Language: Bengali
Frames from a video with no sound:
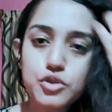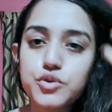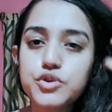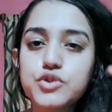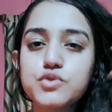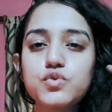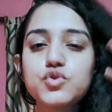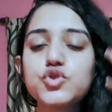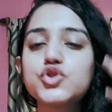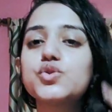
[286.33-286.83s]
তো
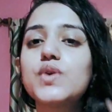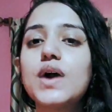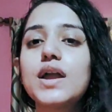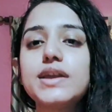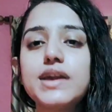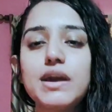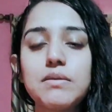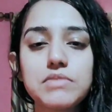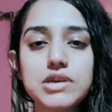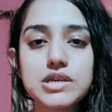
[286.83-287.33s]

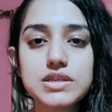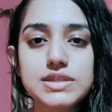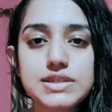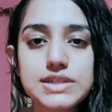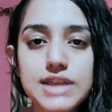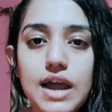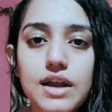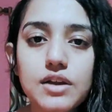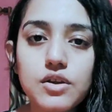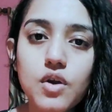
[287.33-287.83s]
ইউজুয়ালি আমি
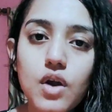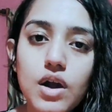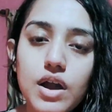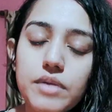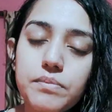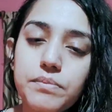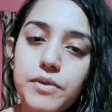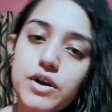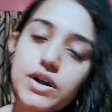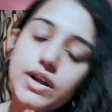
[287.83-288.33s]
স্নান
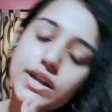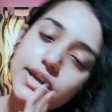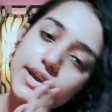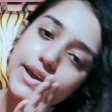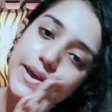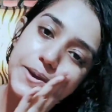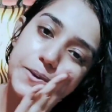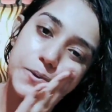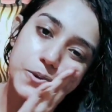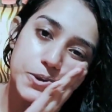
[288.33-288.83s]
করার পর ঠিক
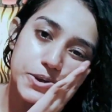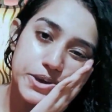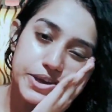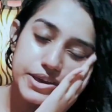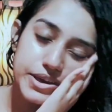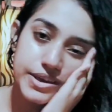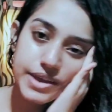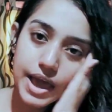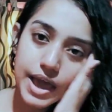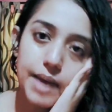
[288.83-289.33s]
এইগুলোই
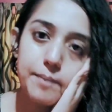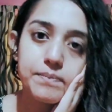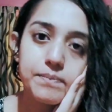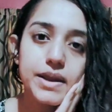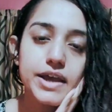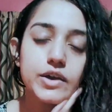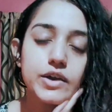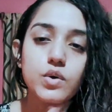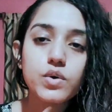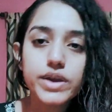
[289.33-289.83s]

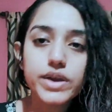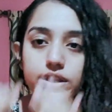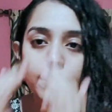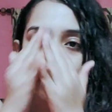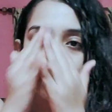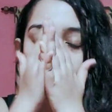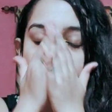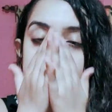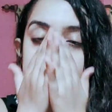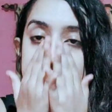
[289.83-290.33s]
অ্যাপ্লাই করে
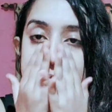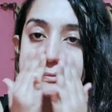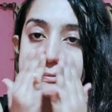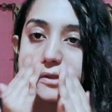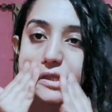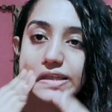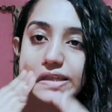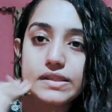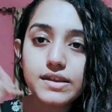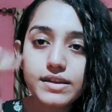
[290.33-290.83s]
নিই
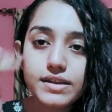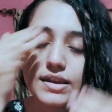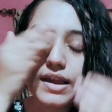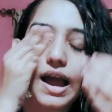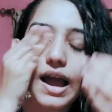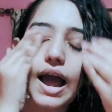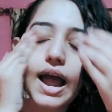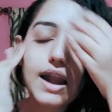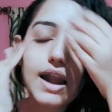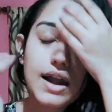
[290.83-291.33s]
প্রতিদিন
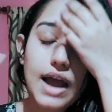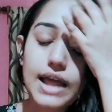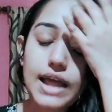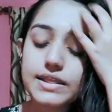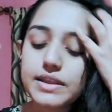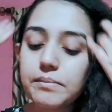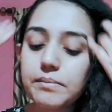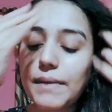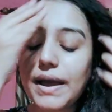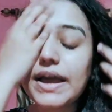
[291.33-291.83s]
আর
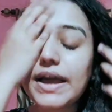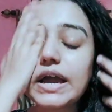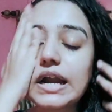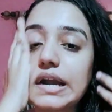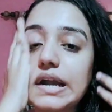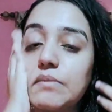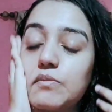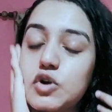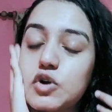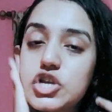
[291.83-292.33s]
হাতে পায়ে
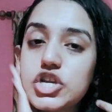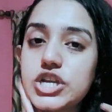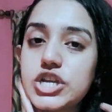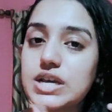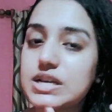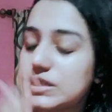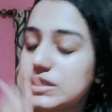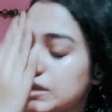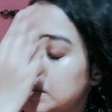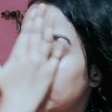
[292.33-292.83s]
একটা
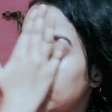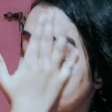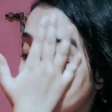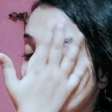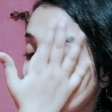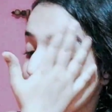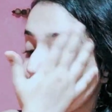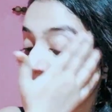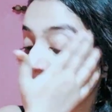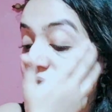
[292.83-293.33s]
ময়শ্চারাইজার
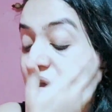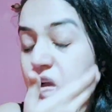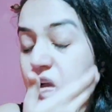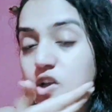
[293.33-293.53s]
মেখে নিই